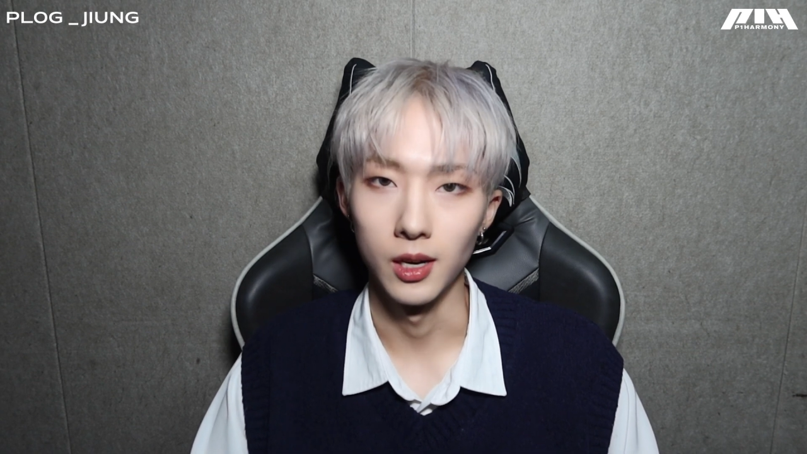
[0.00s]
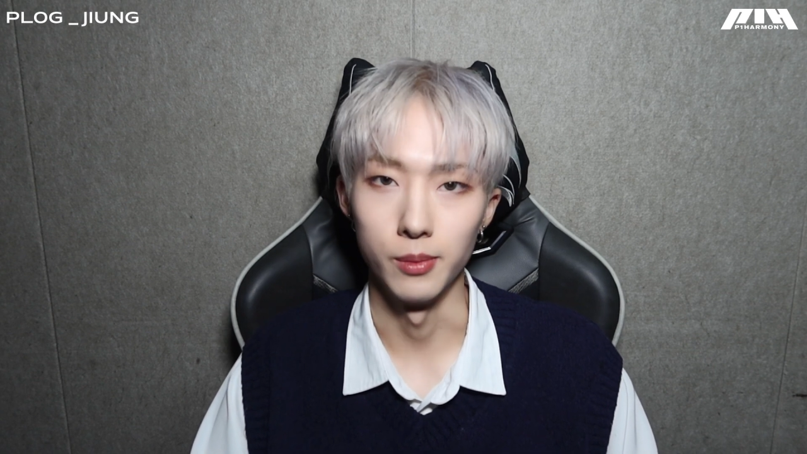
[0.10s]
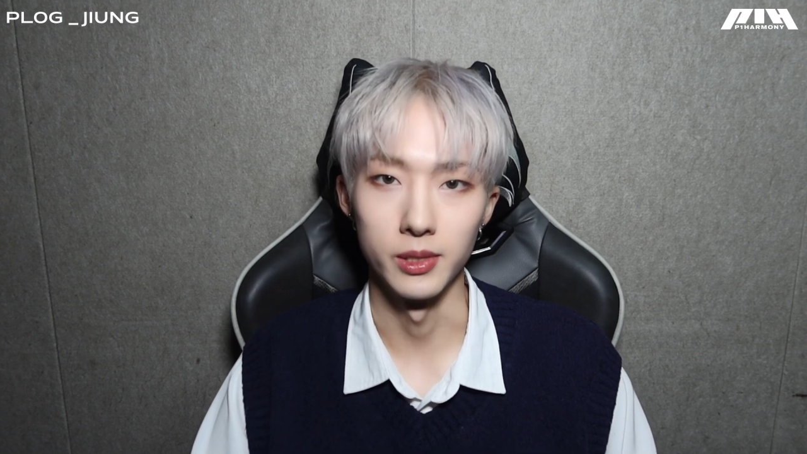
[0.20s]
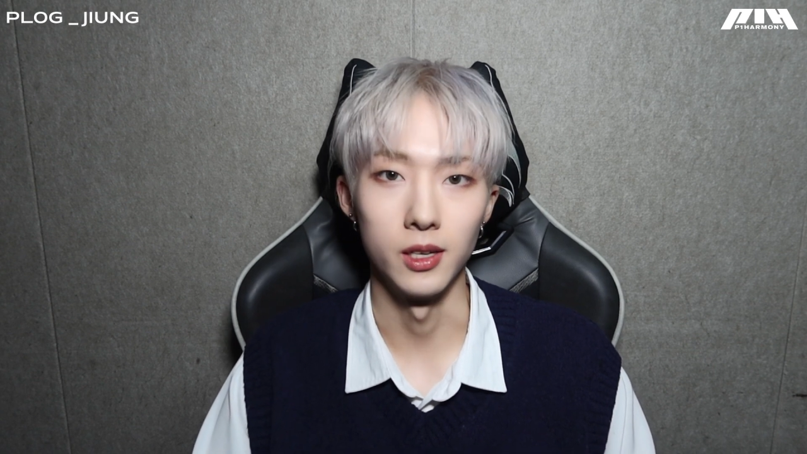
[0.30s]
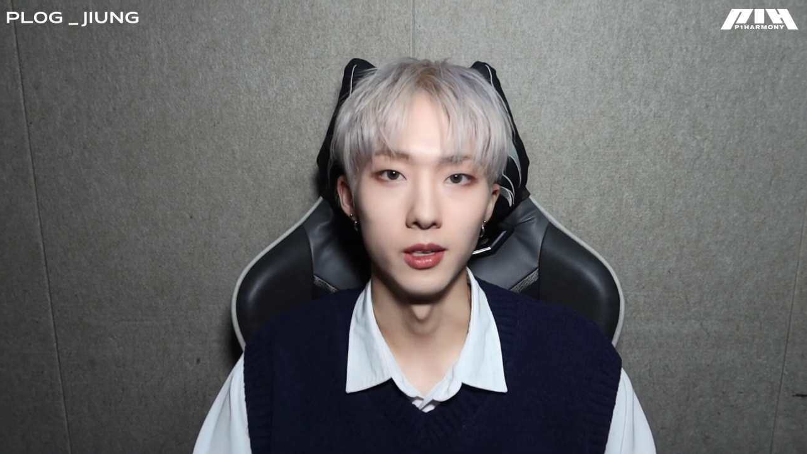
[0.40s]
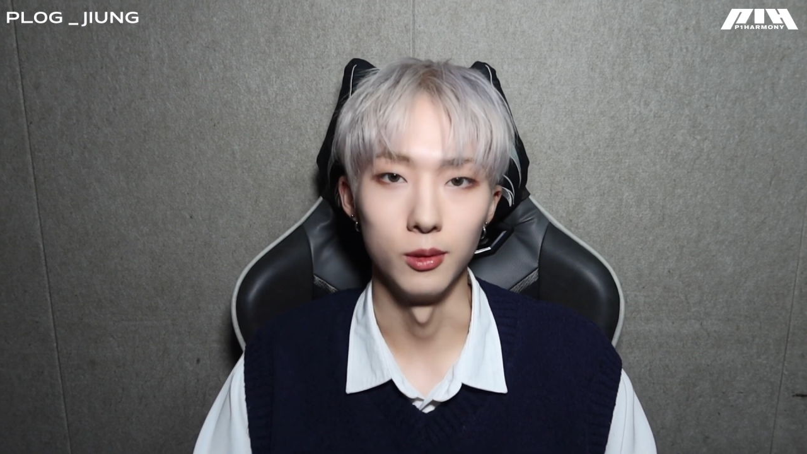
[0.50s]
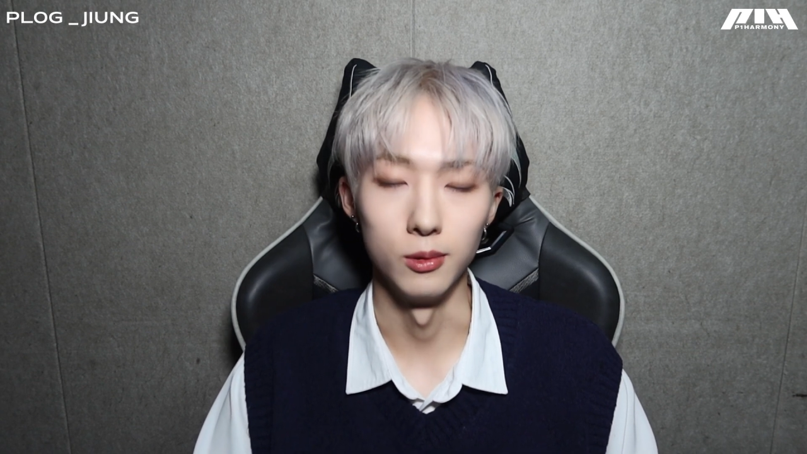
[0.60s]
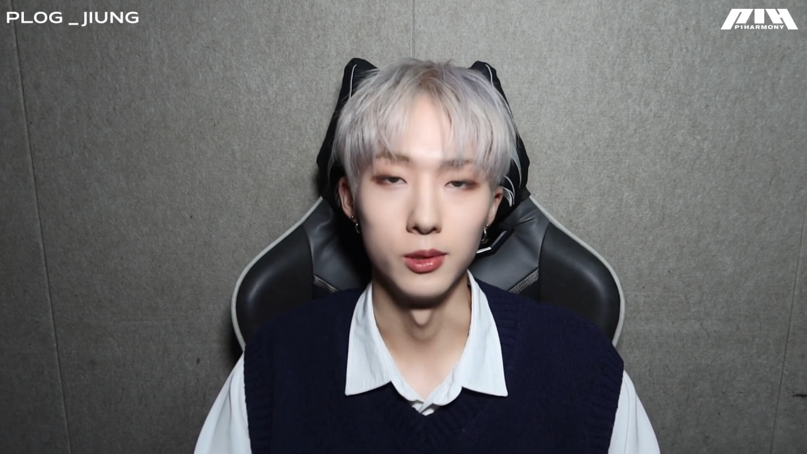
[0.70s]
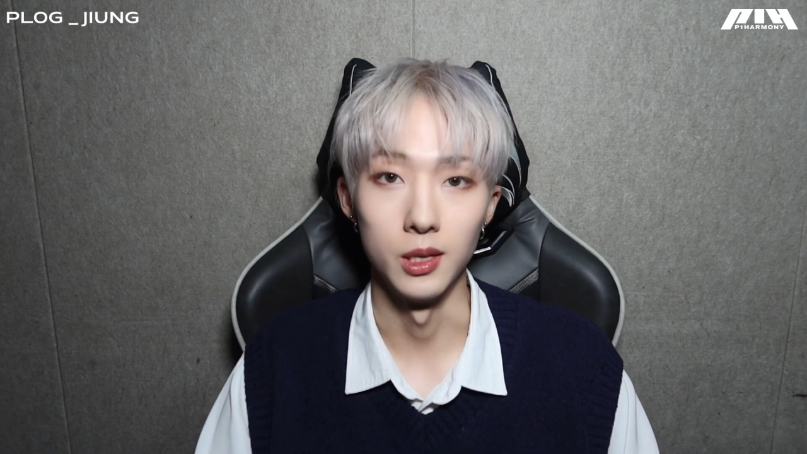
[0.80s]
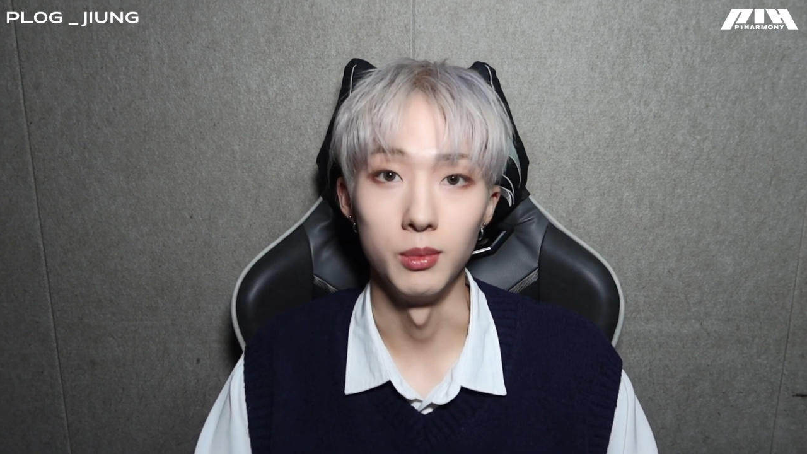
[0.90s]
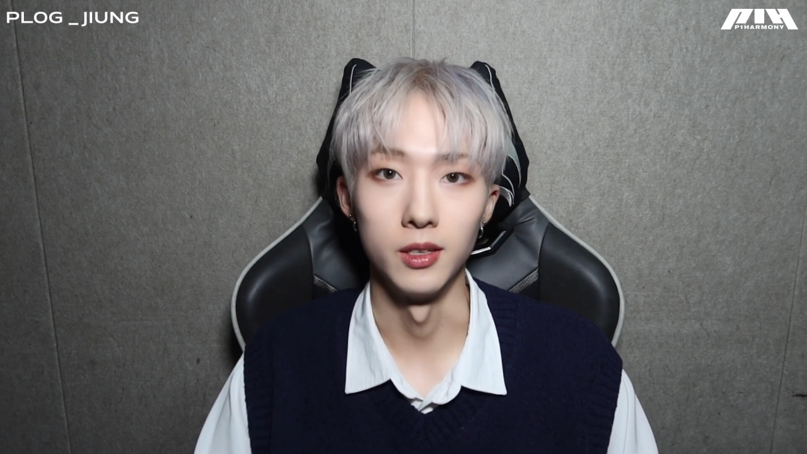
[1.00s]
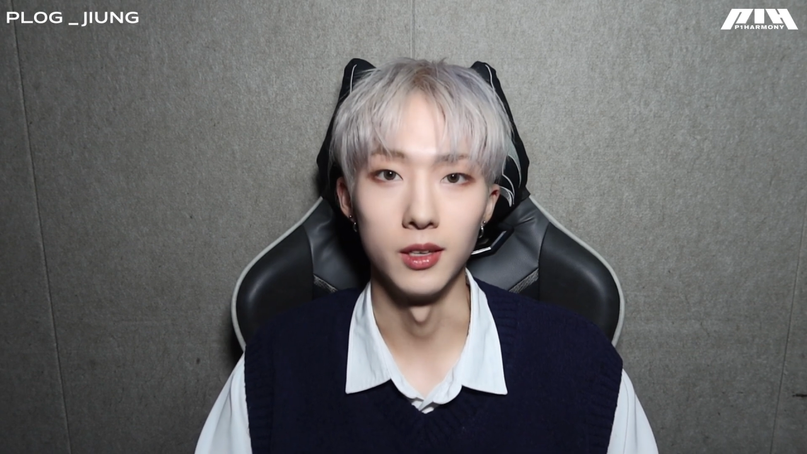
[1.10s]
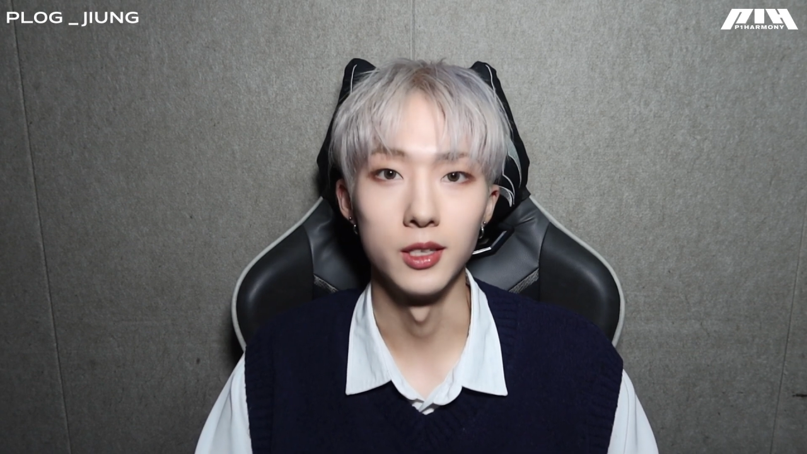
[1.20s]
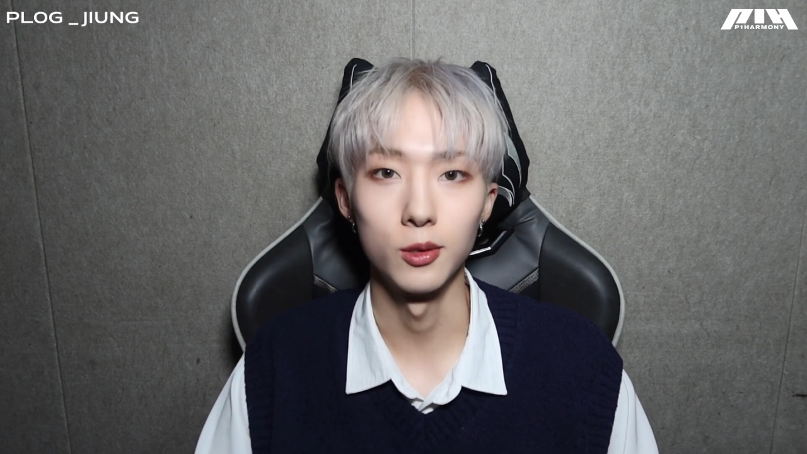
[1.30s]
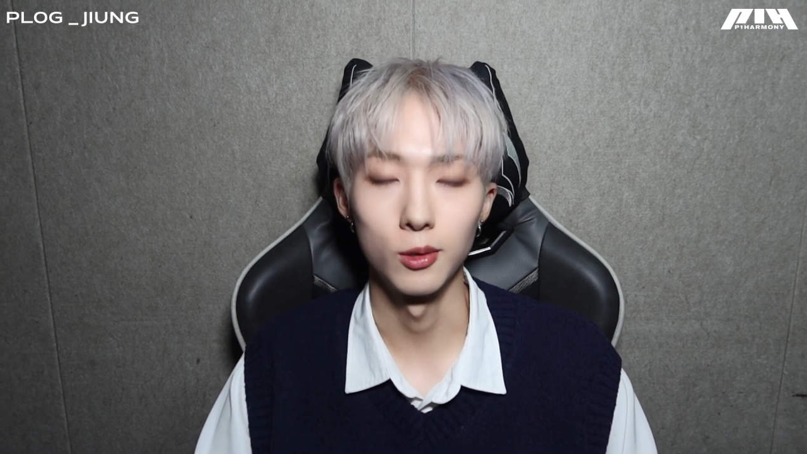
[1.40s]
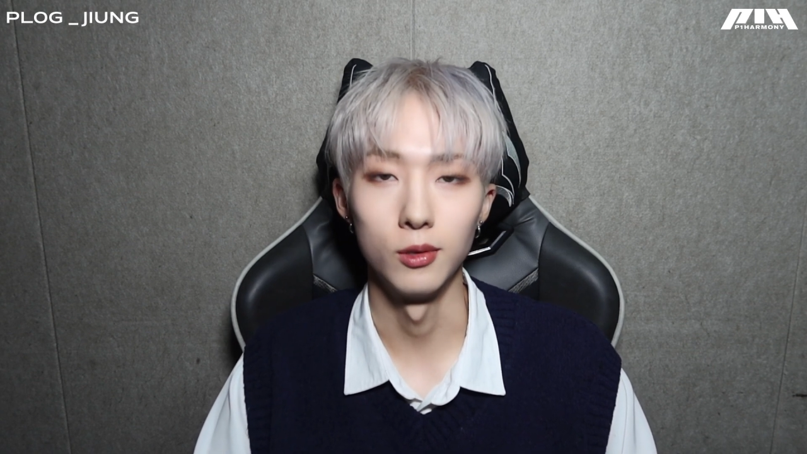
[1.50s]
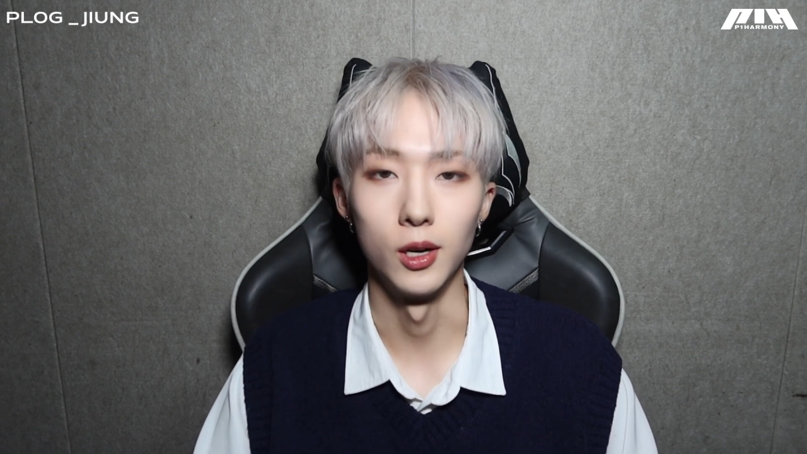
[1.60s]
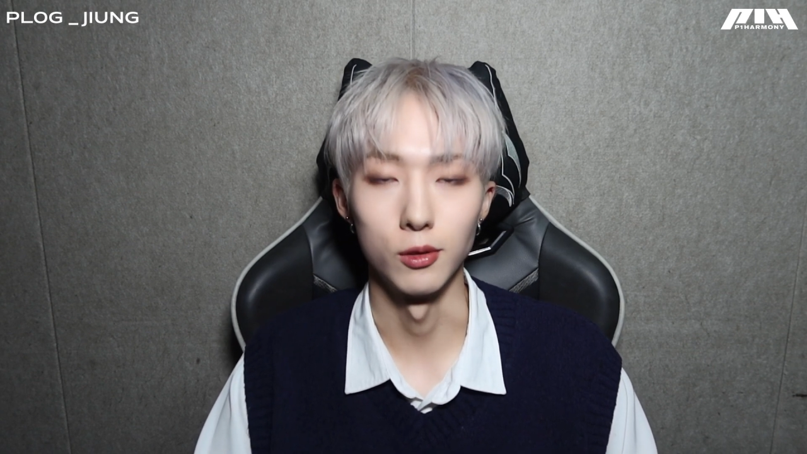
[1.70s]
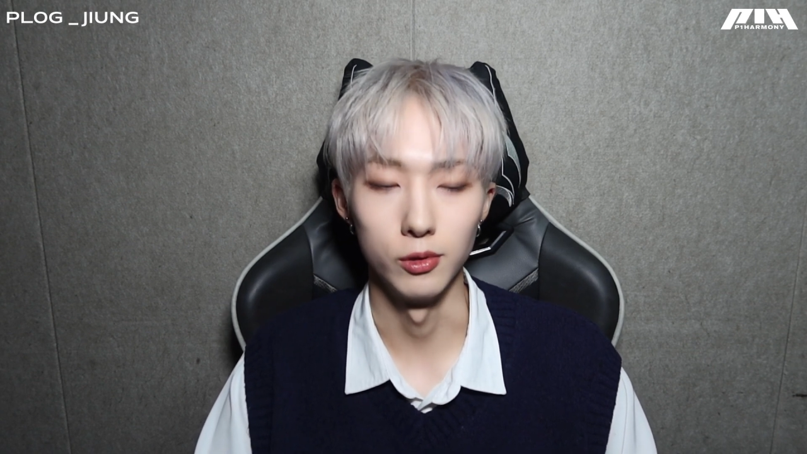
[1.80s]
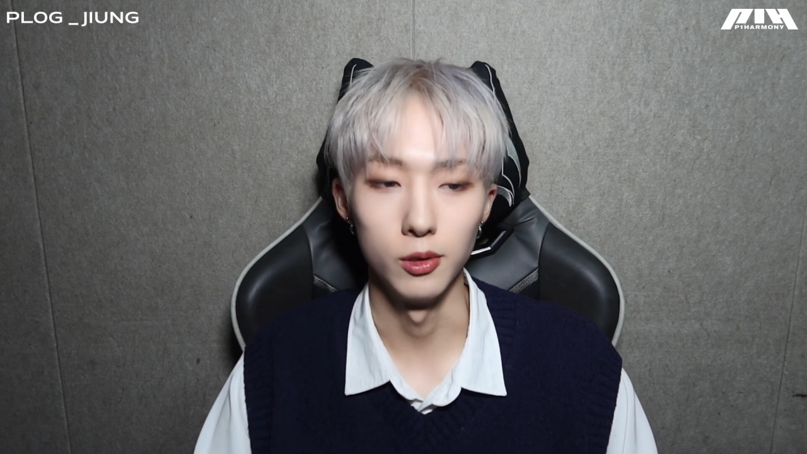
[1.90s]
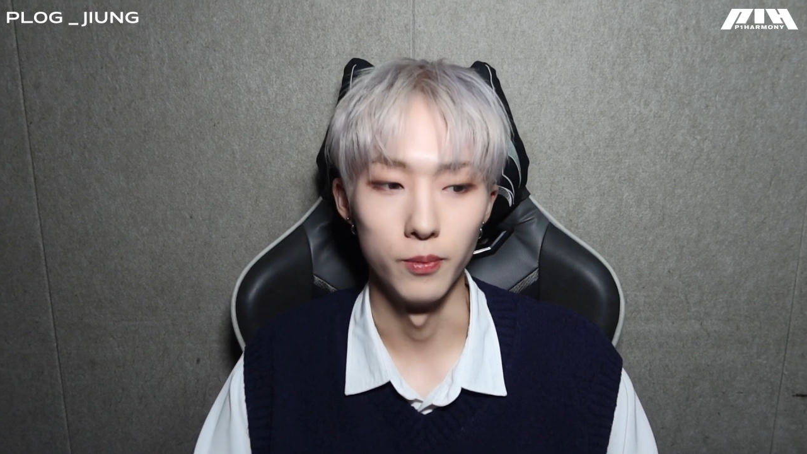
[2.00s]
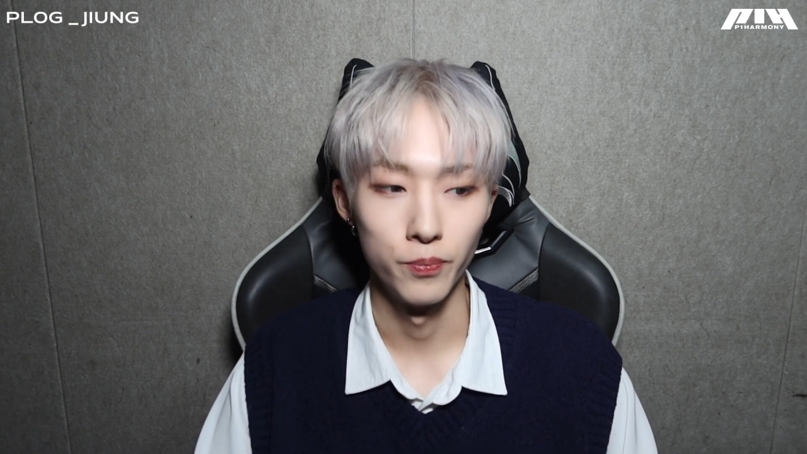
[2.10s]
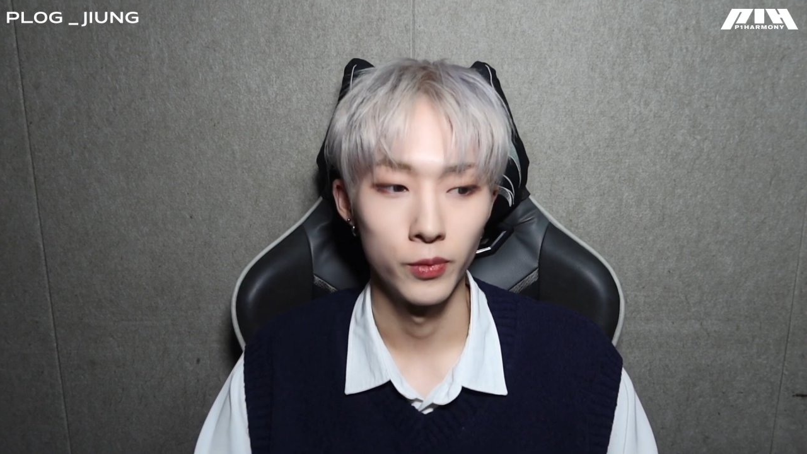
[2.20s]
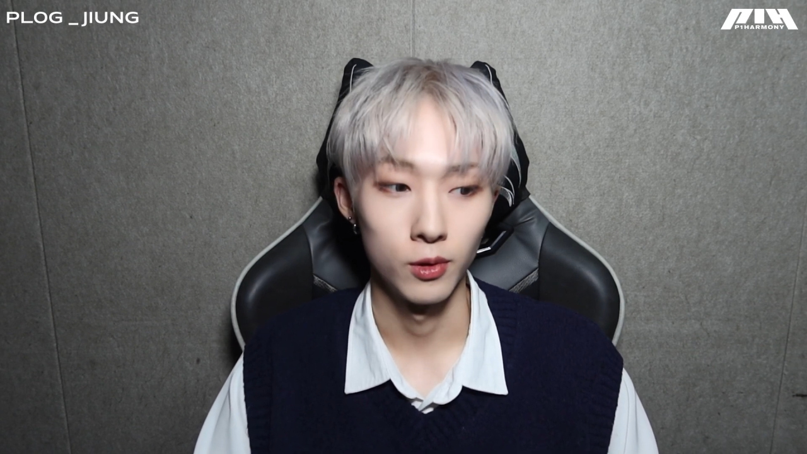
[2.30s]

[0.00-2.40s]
감사하게도 재미있게 했었던 것 같고요.